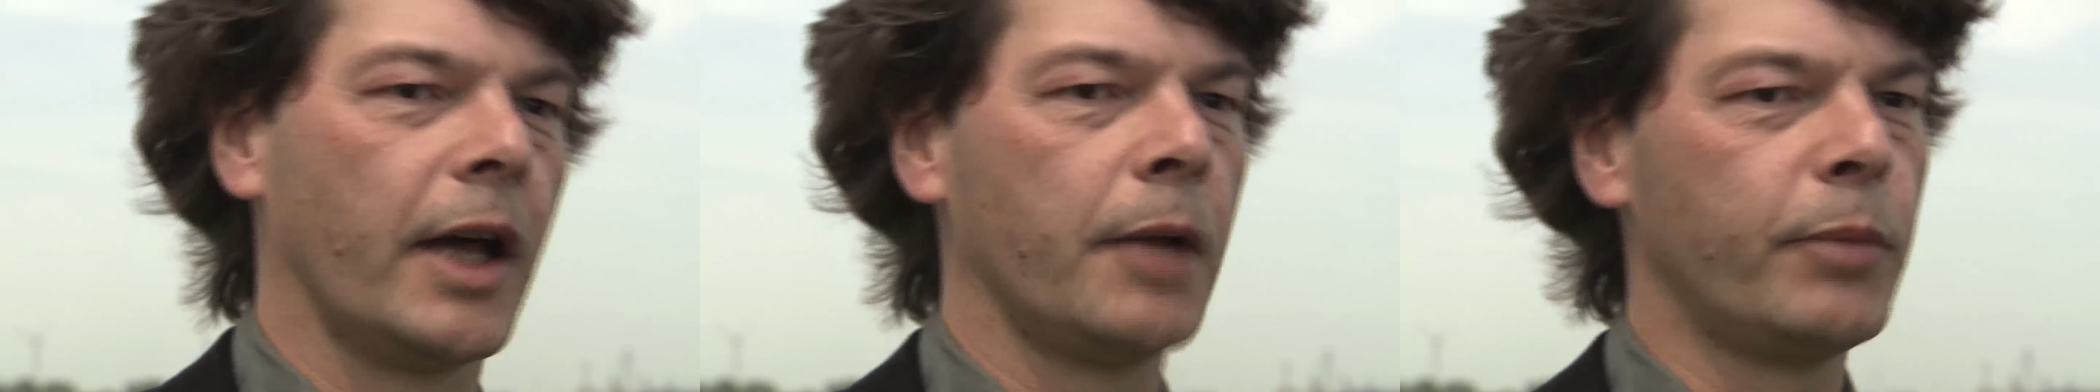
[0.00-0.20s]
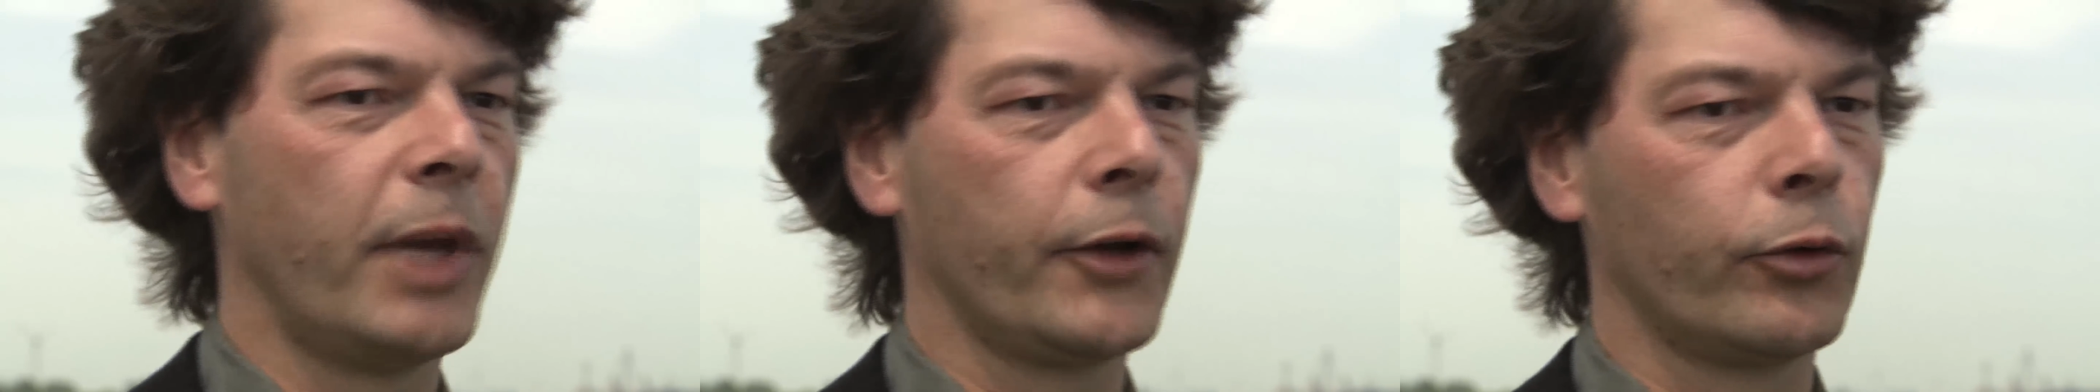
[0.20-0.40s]

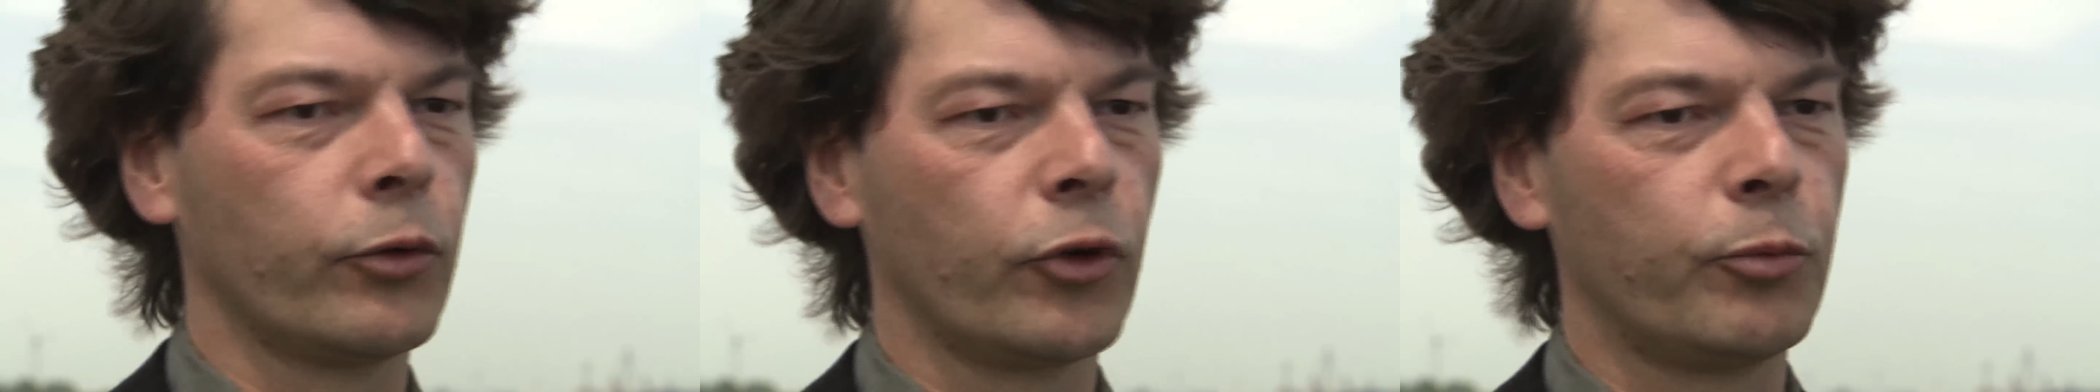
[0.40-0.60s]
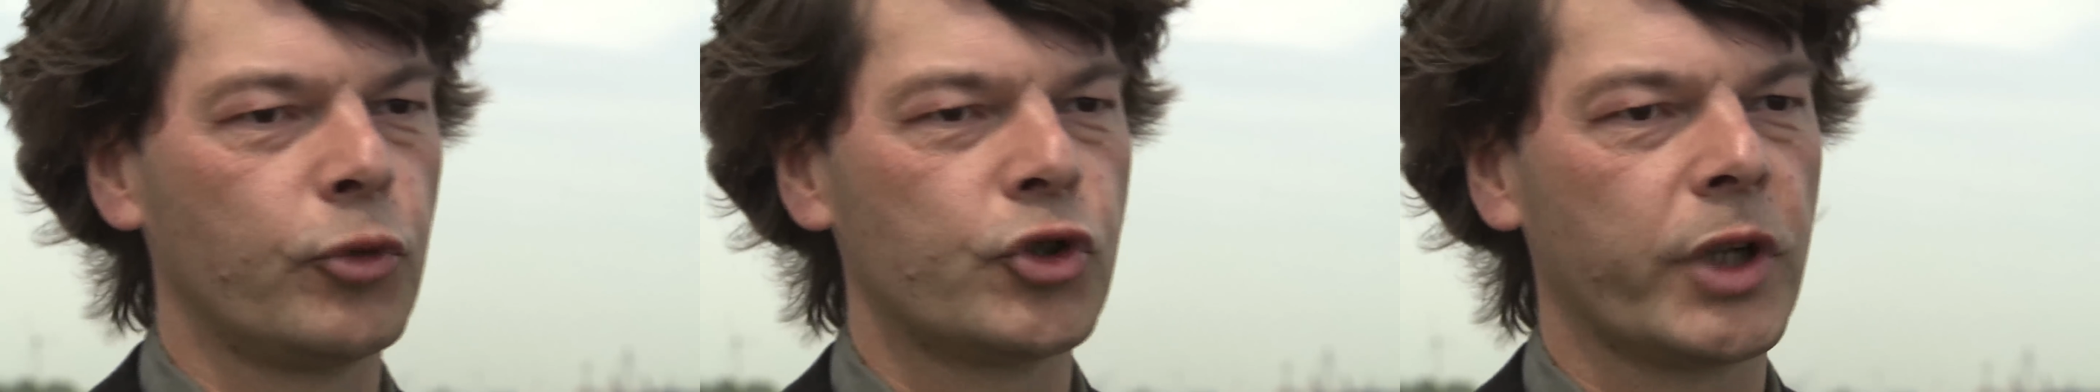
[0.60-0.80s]

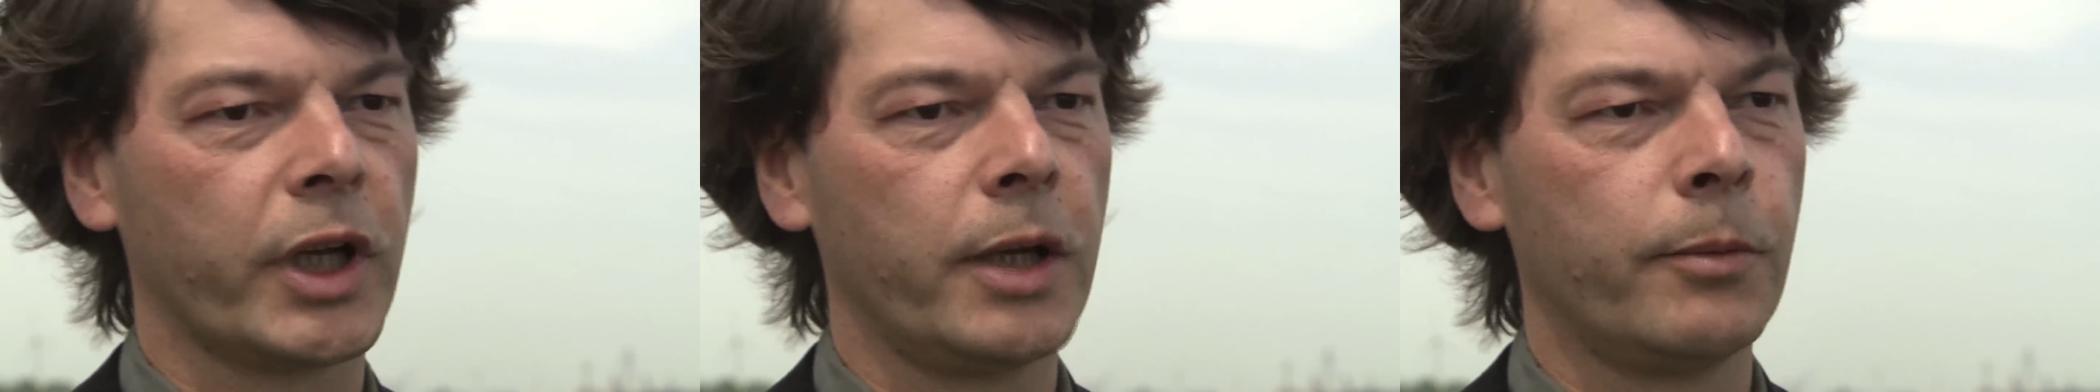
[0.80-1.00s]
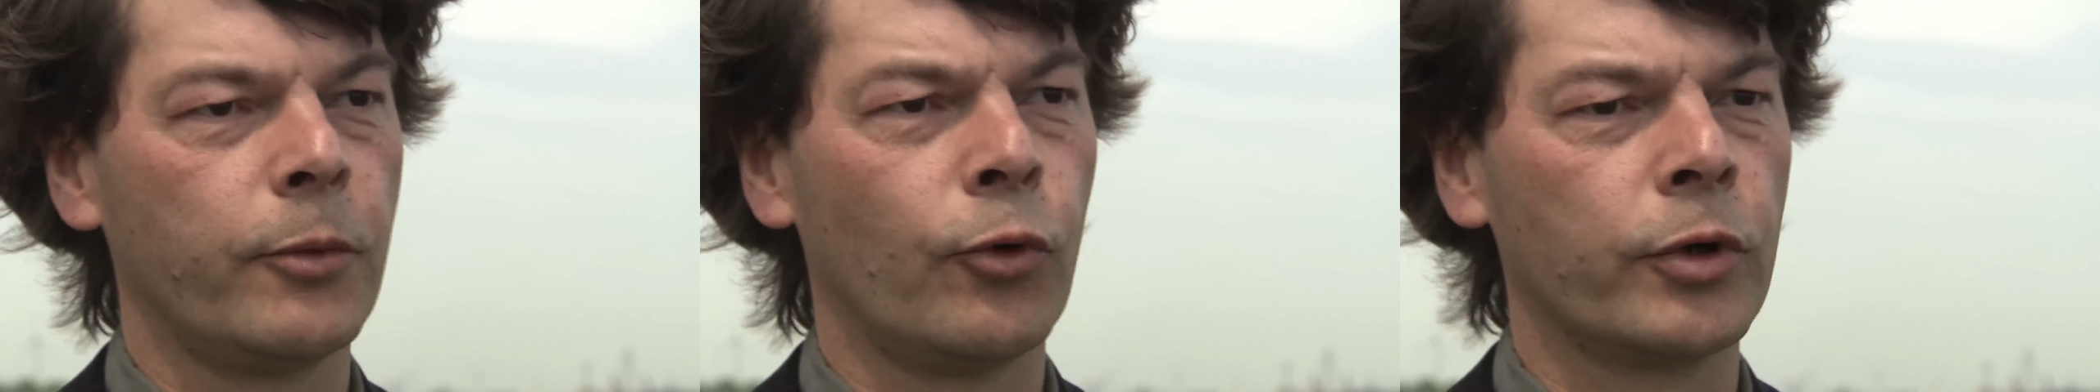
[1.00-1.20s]

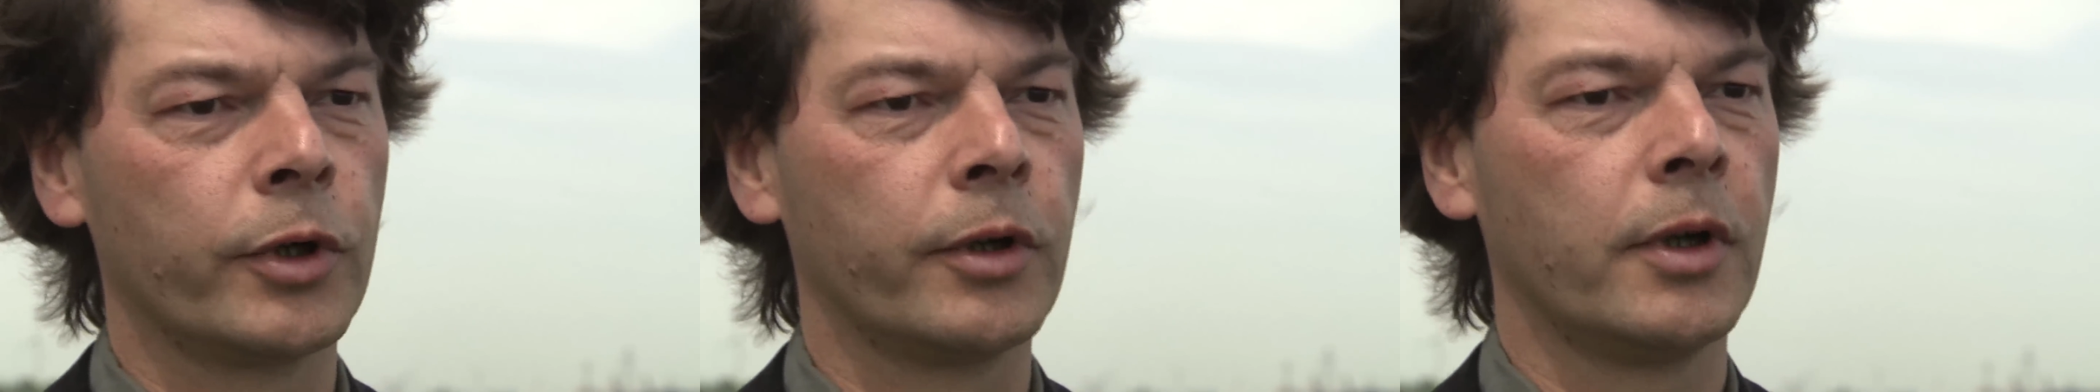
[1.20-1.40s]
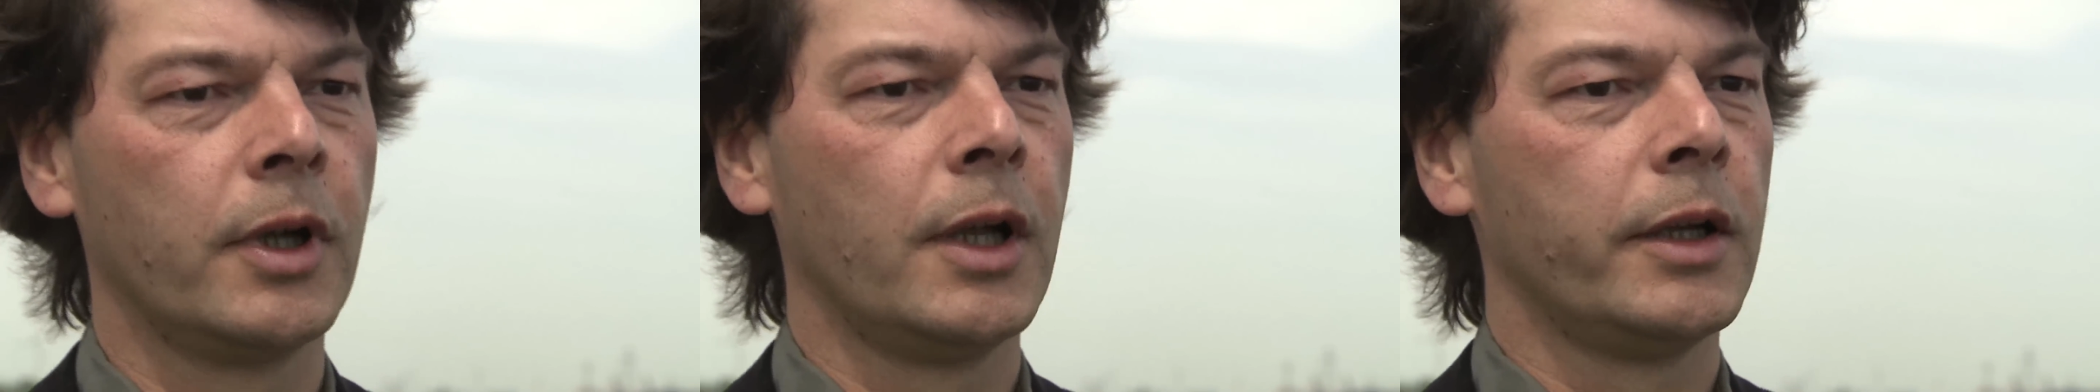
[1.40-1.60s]

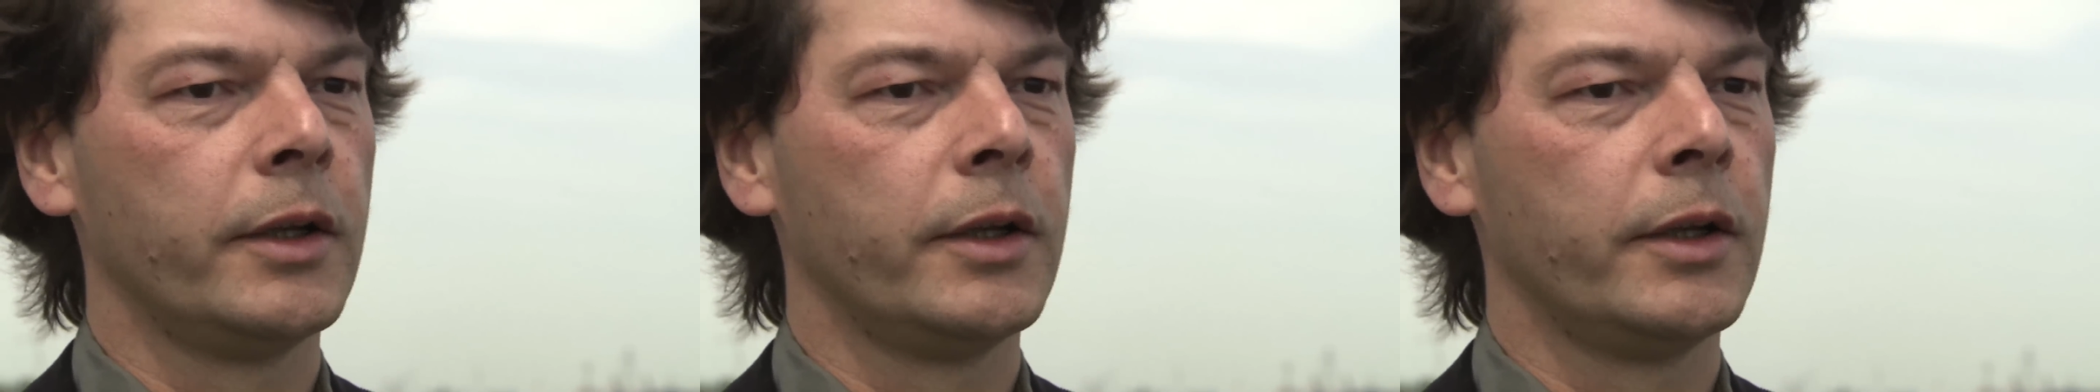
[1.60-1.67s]
Anpassungsbestrebungen,